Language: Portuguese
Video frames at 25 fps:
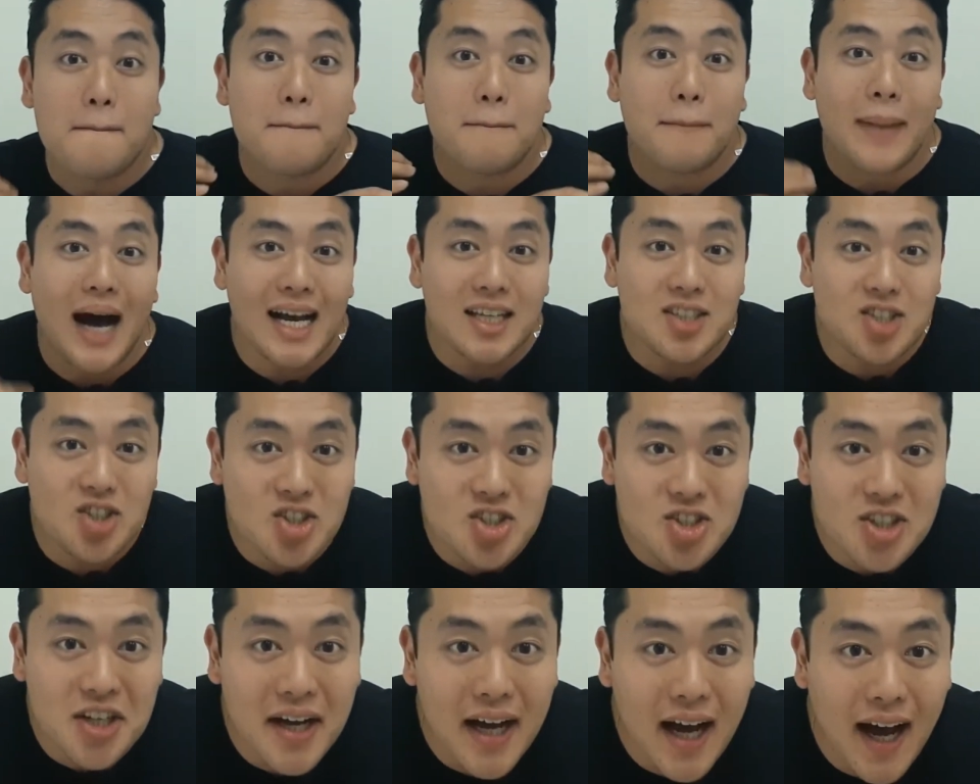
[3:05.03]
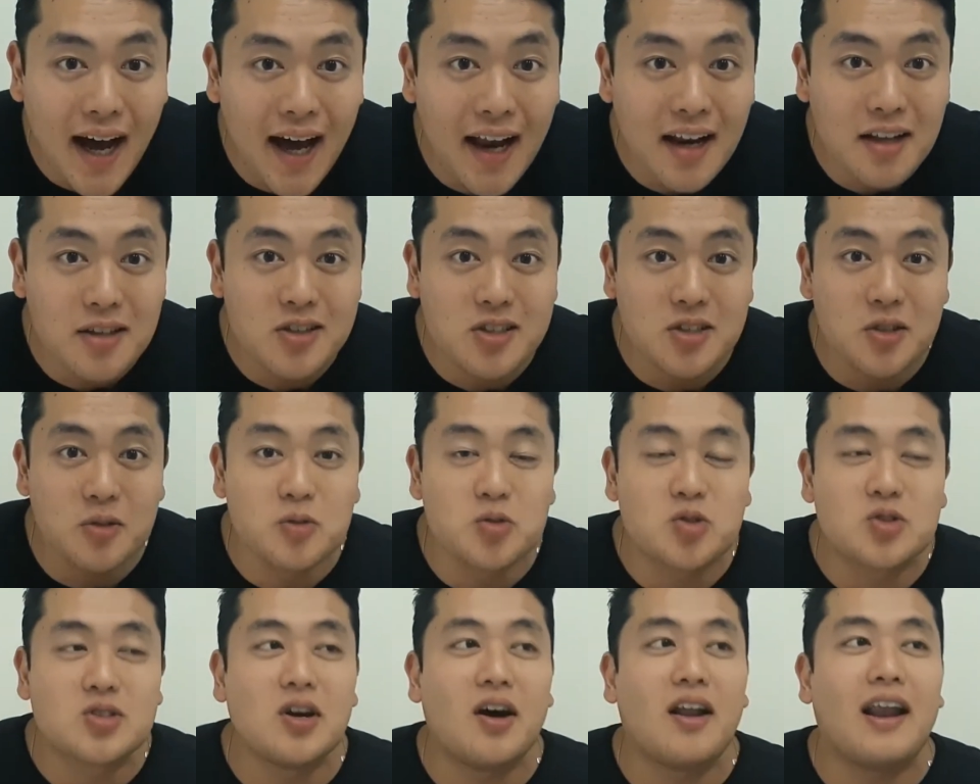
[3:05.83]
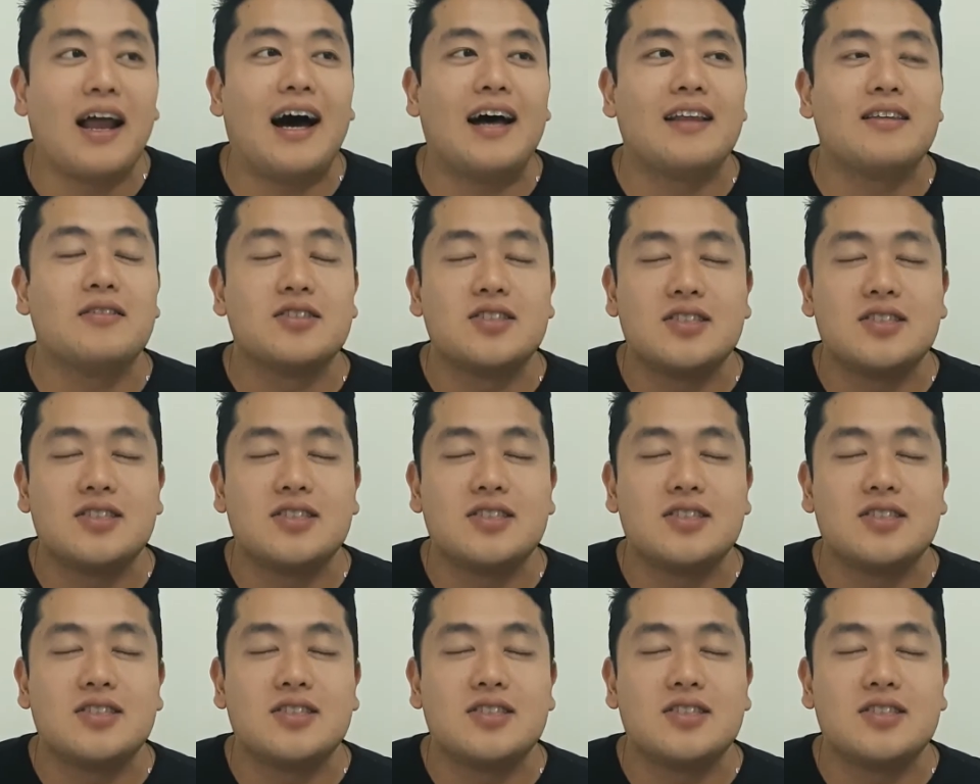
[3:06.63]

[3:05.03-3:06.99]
mastigar de um só lado.